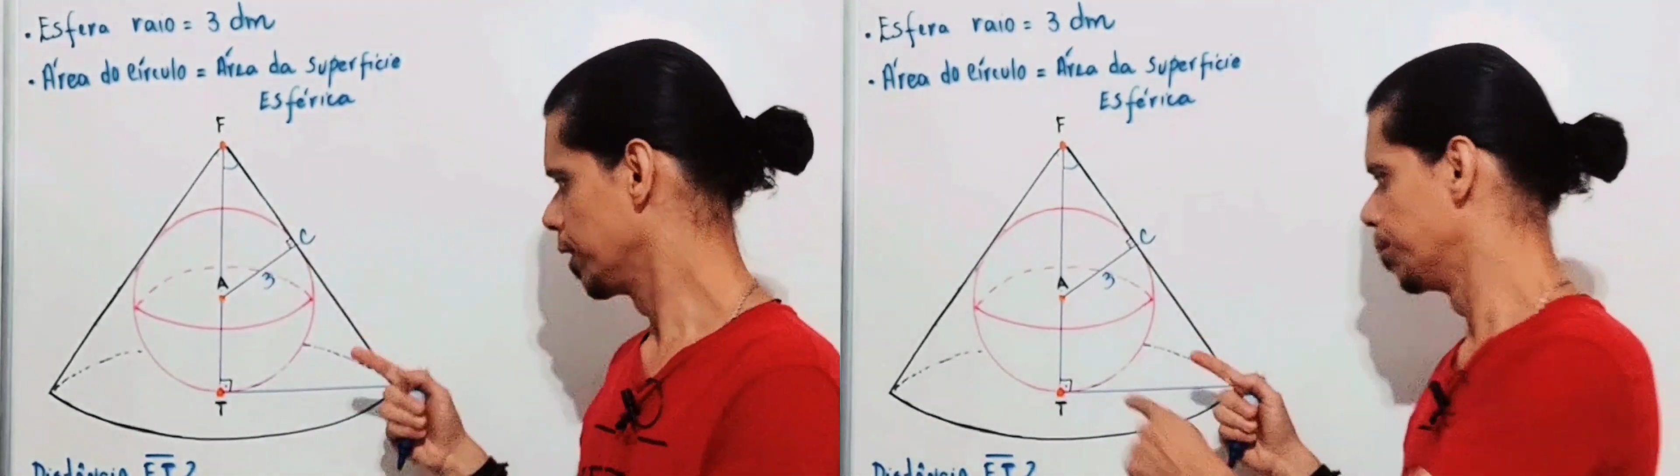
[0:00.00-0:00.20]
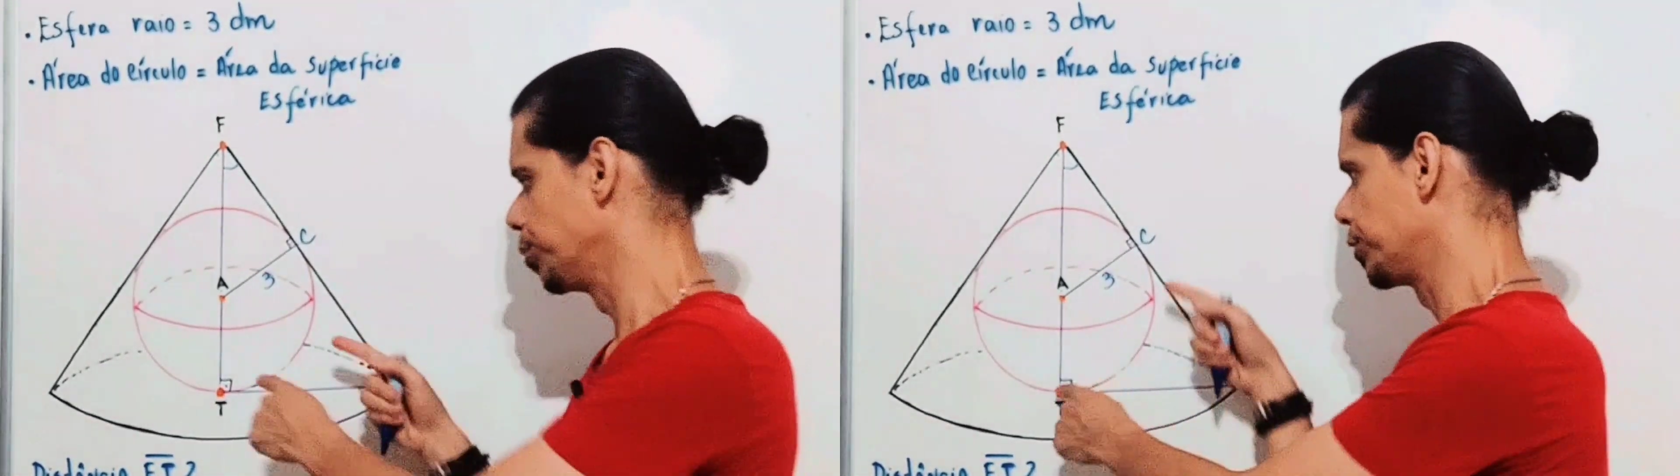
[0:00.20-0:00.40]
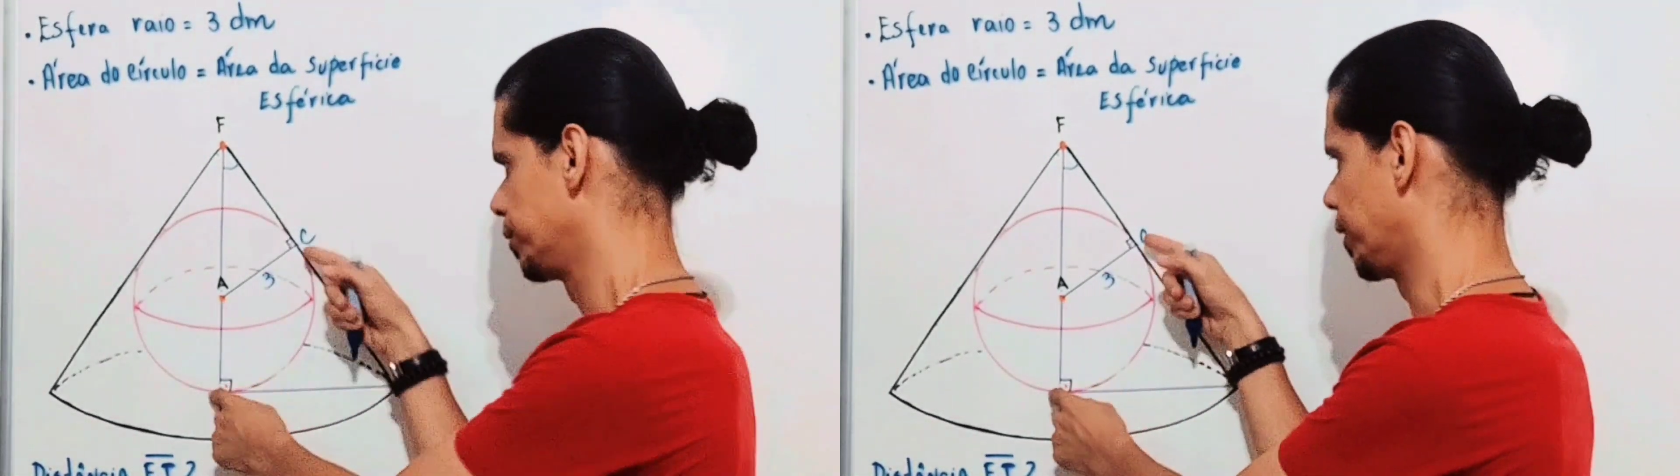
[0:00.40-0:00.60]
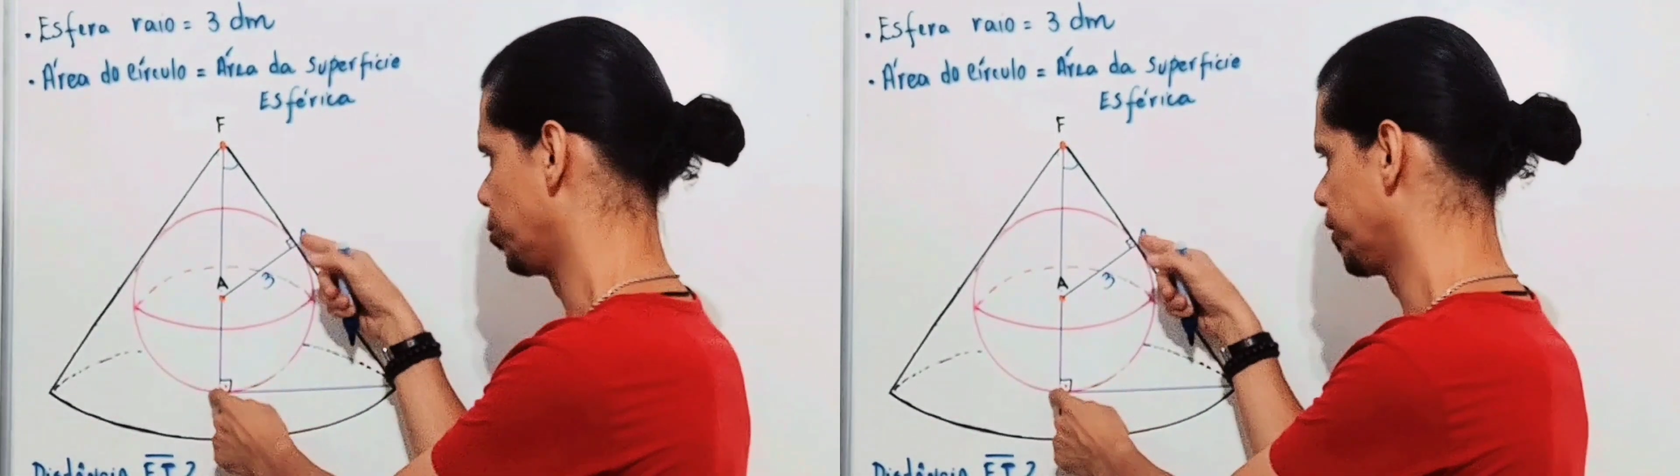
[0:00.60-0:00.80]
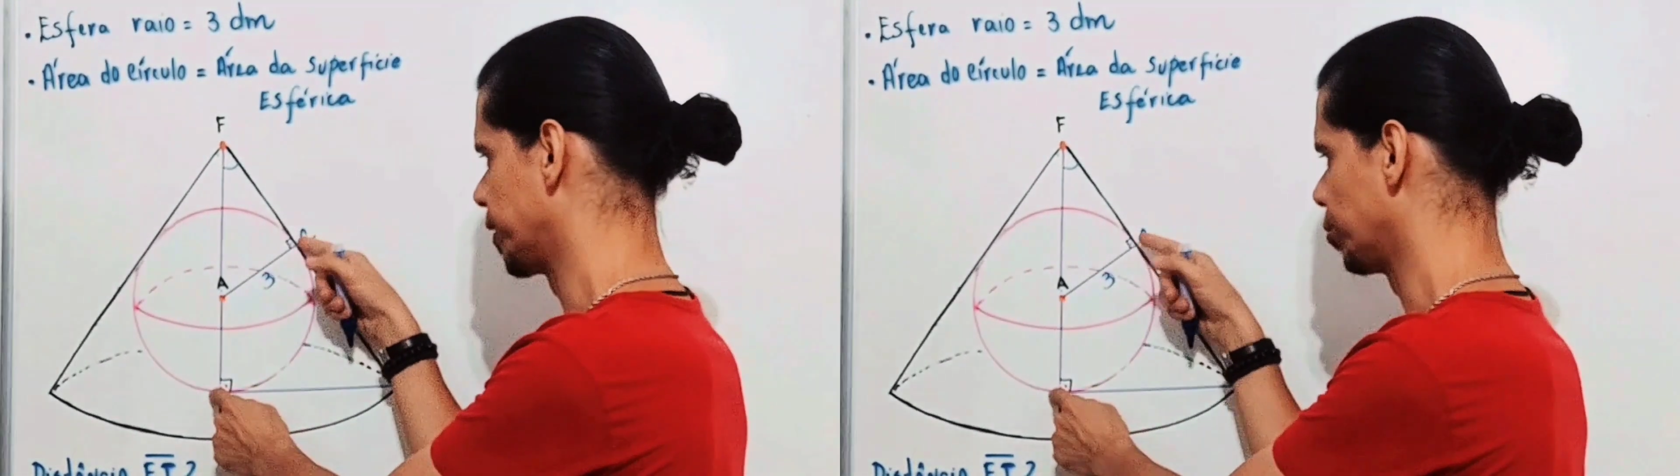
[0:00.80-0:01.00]
Ambos
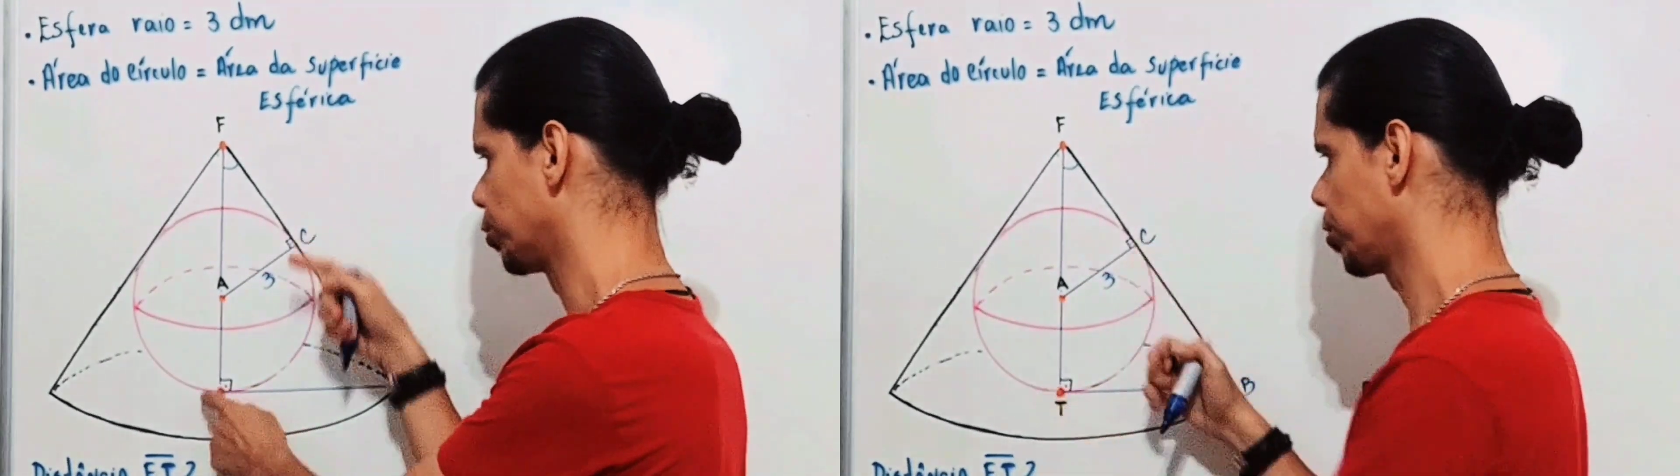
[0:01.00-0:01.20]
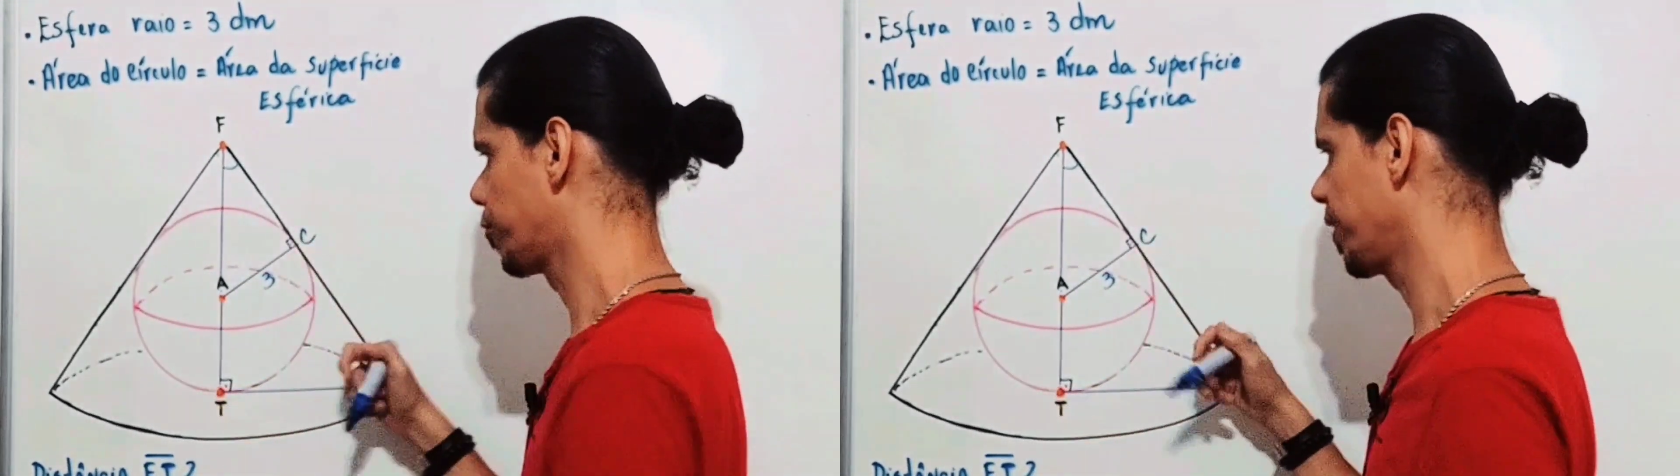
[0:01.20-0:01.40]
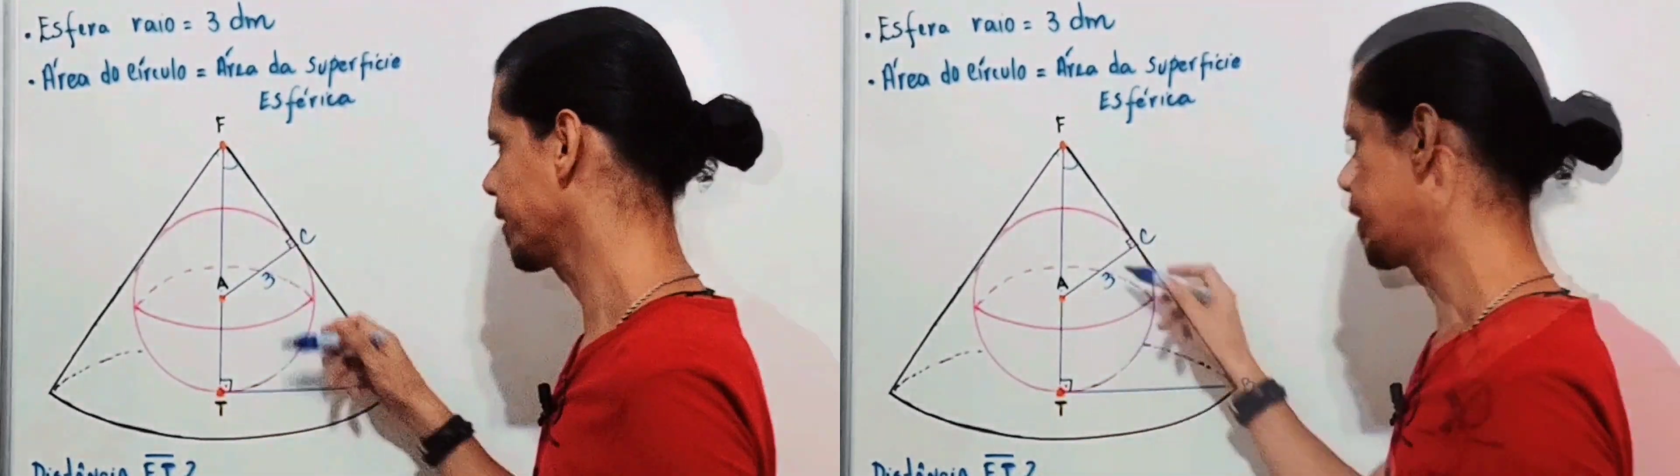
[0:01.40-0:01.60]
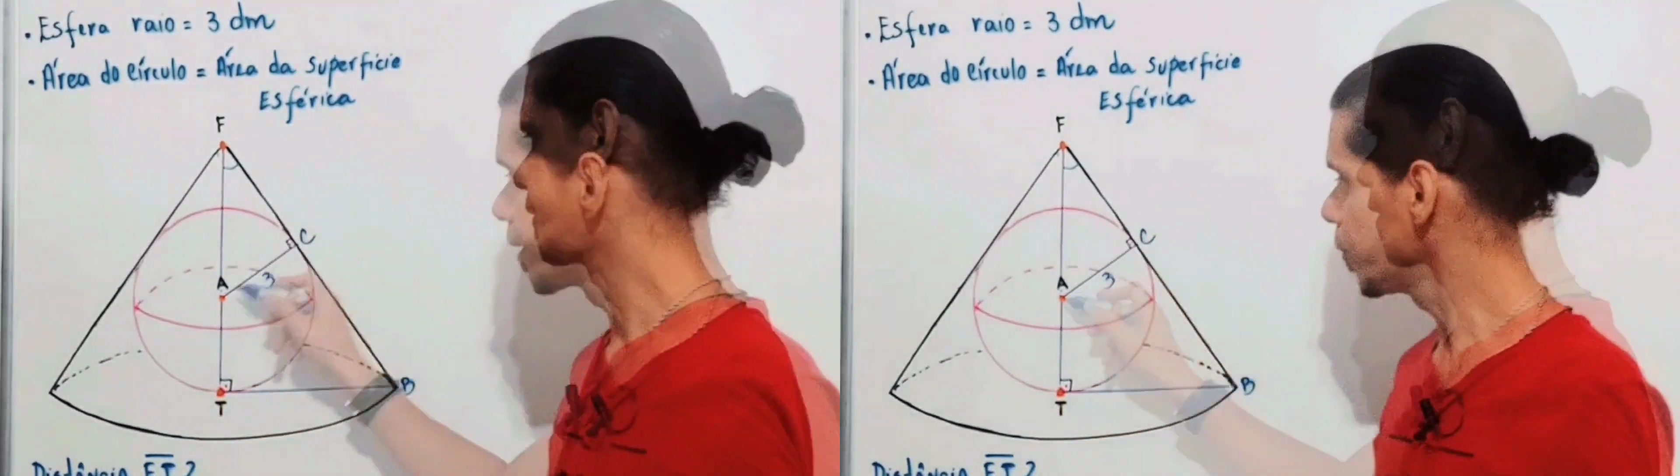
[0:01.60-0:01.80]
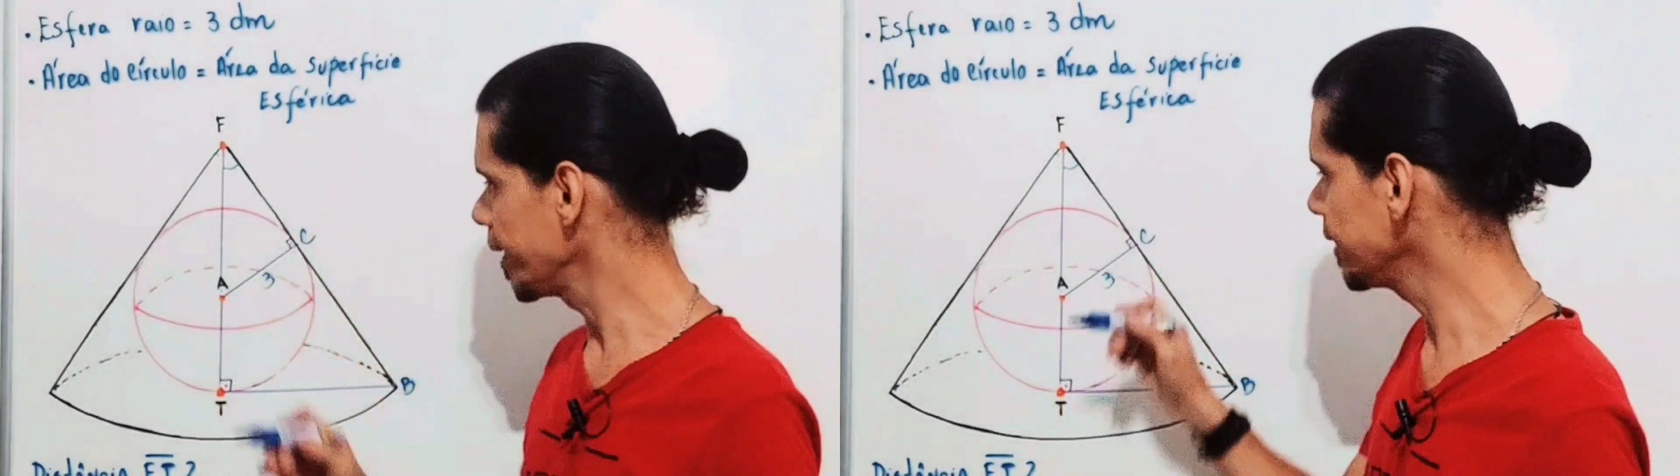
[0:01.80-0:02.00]
têm dois ângulos de 90, né? Então, então,